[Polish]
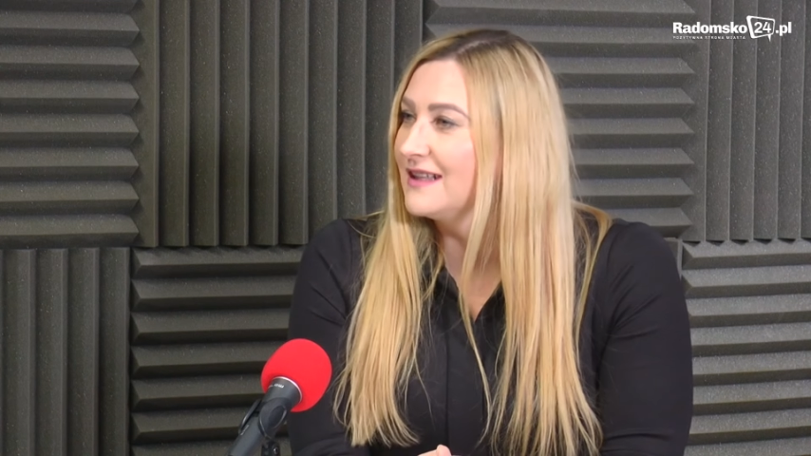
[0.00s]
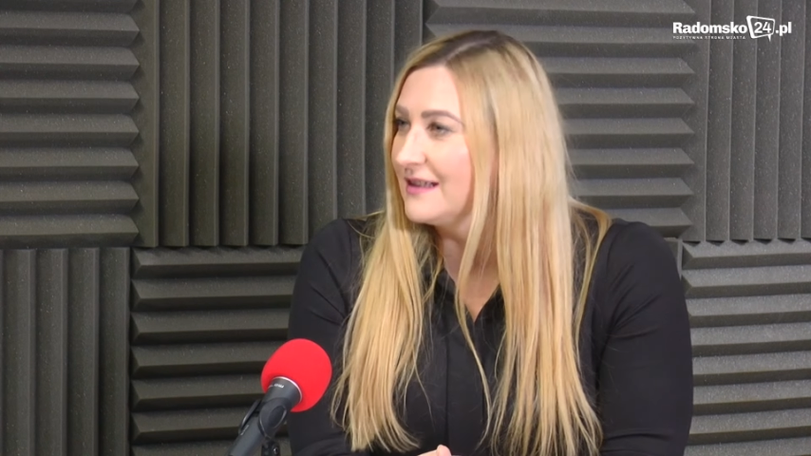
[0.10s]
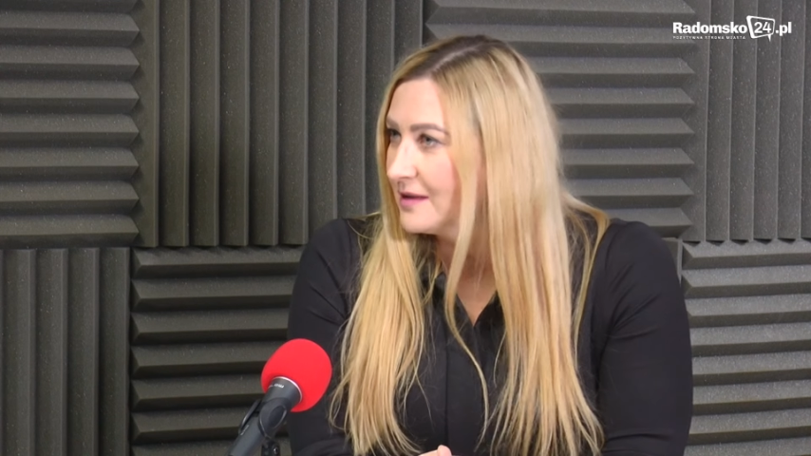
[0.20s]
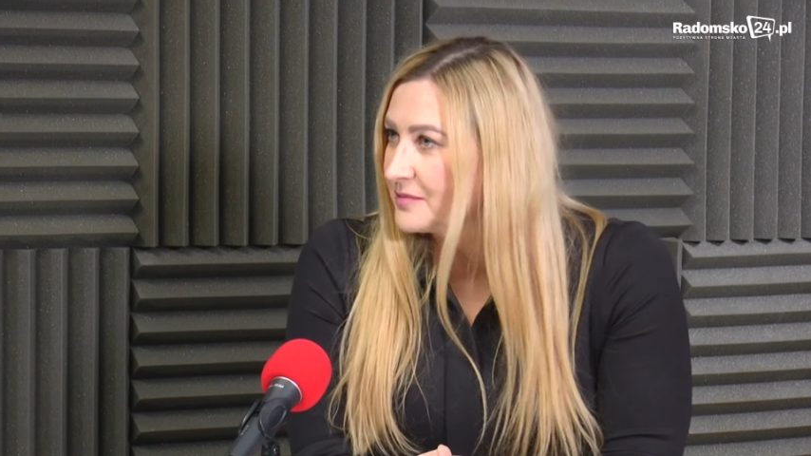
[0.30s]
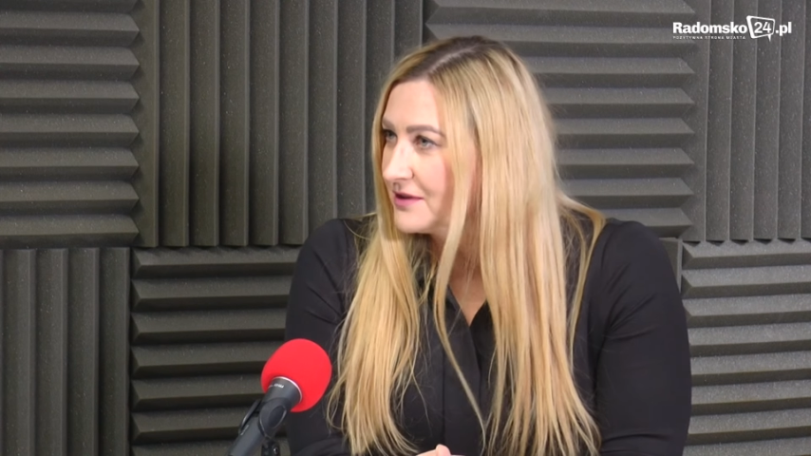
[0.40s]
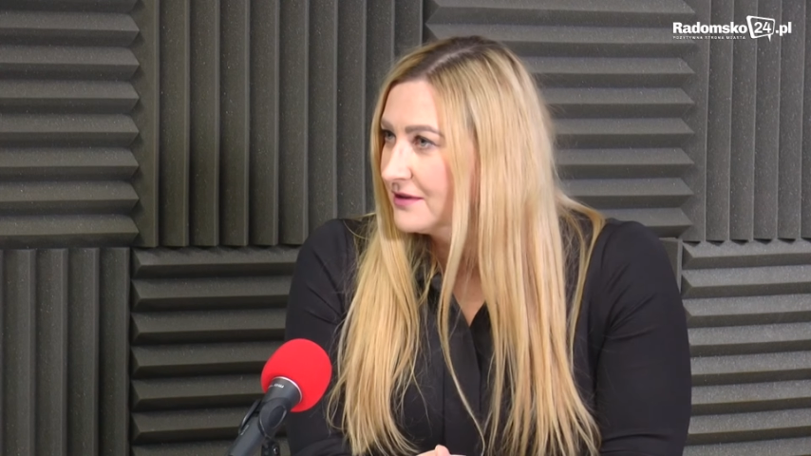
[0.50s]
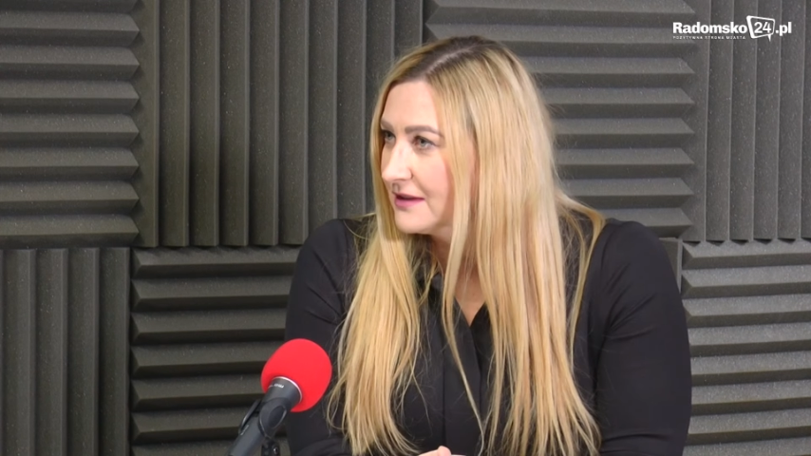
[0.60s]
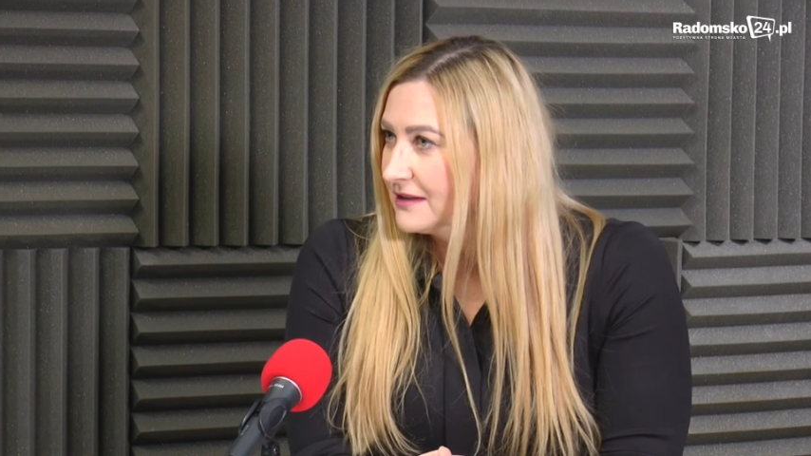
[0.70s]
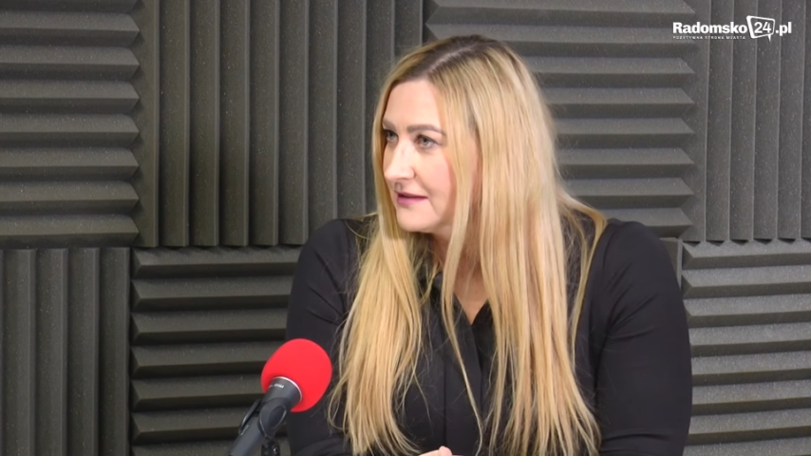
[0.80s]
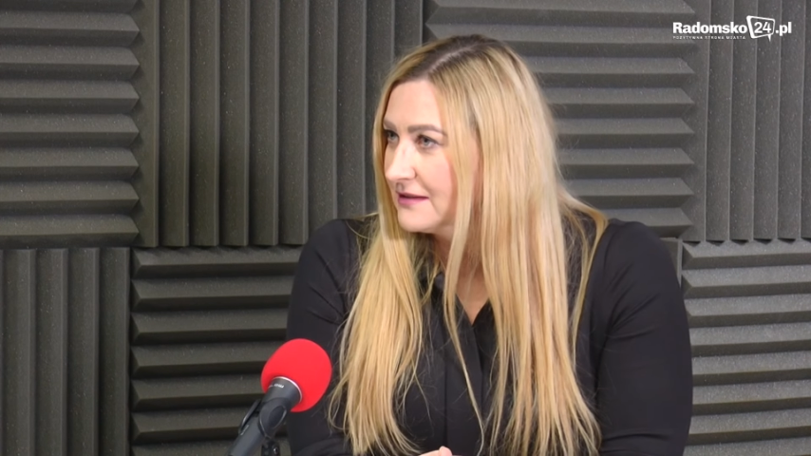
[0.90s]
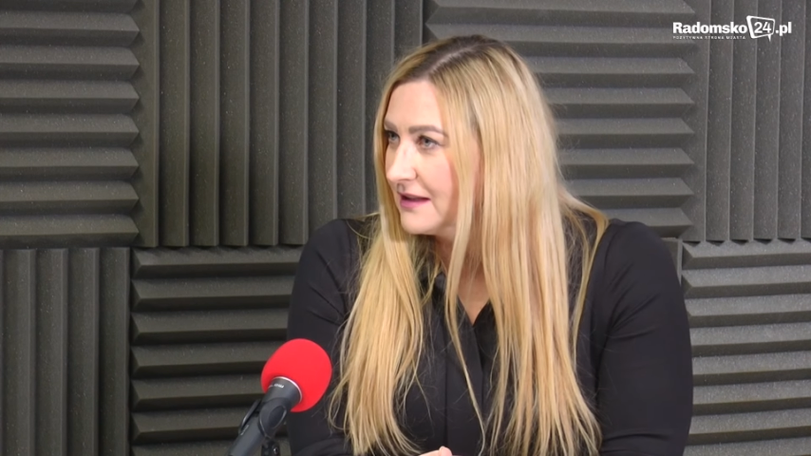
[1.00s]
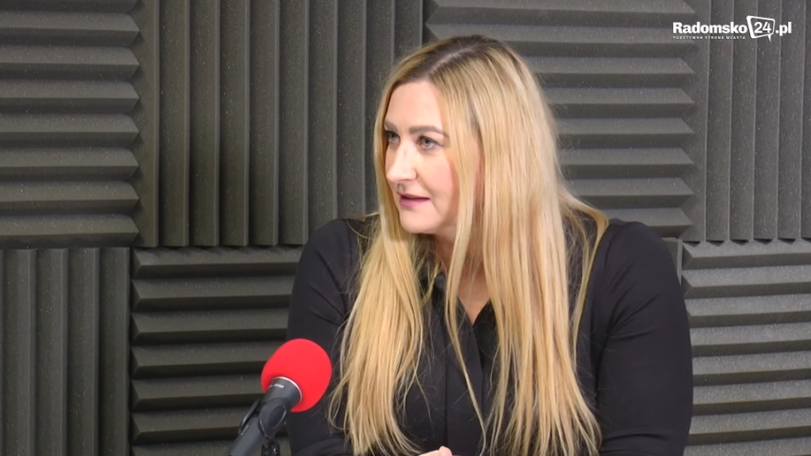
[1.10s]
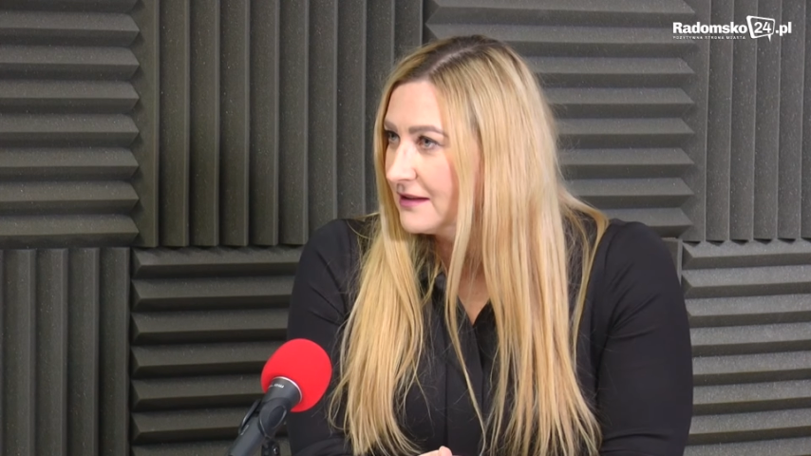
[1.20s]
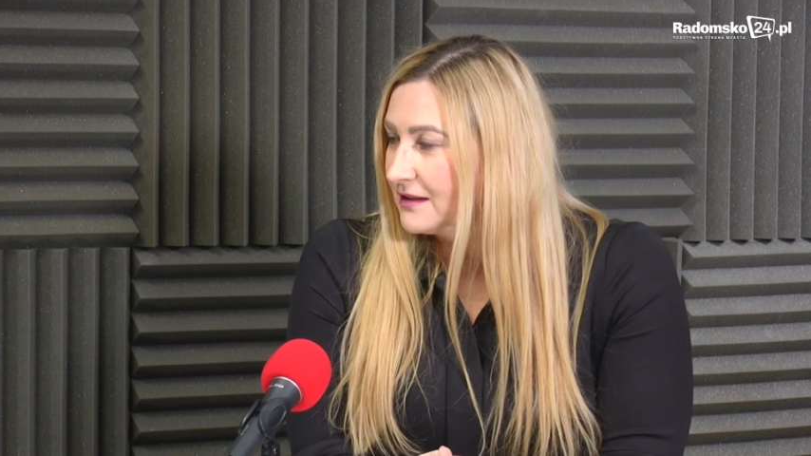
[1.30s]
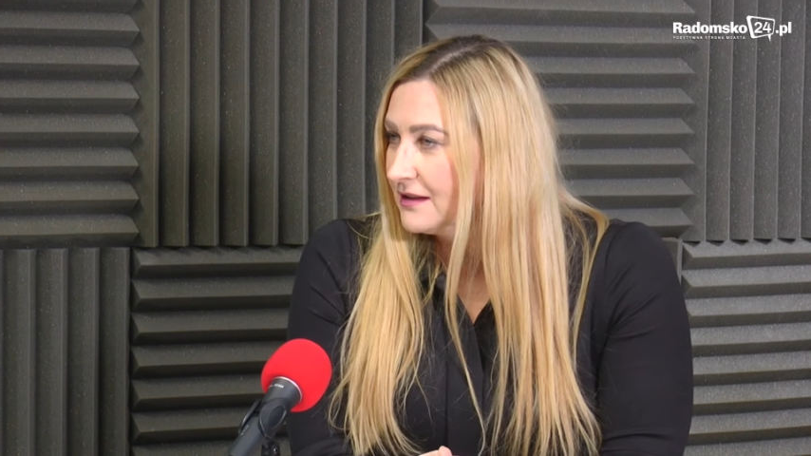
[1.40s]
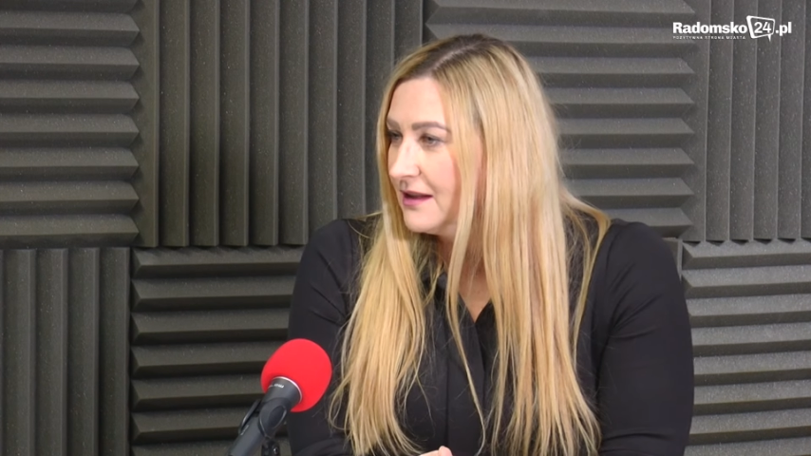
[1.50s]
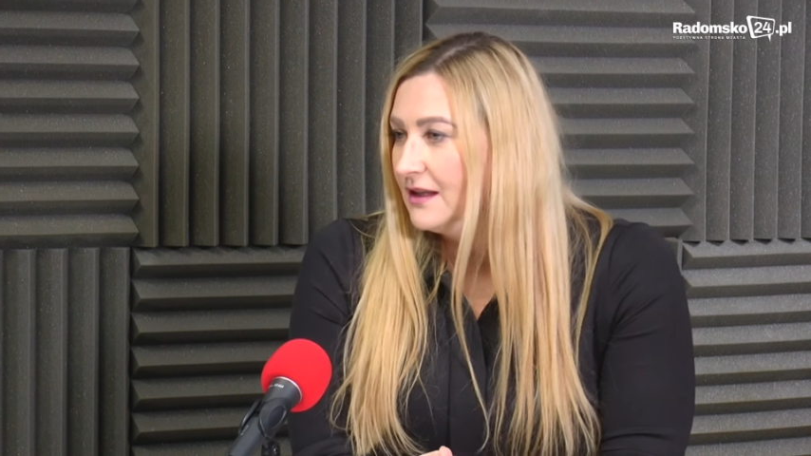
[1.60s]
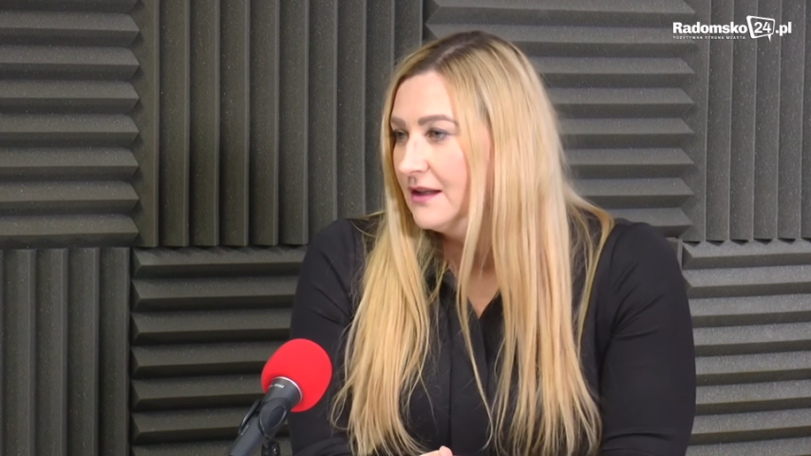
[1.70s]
najlepszego kandydata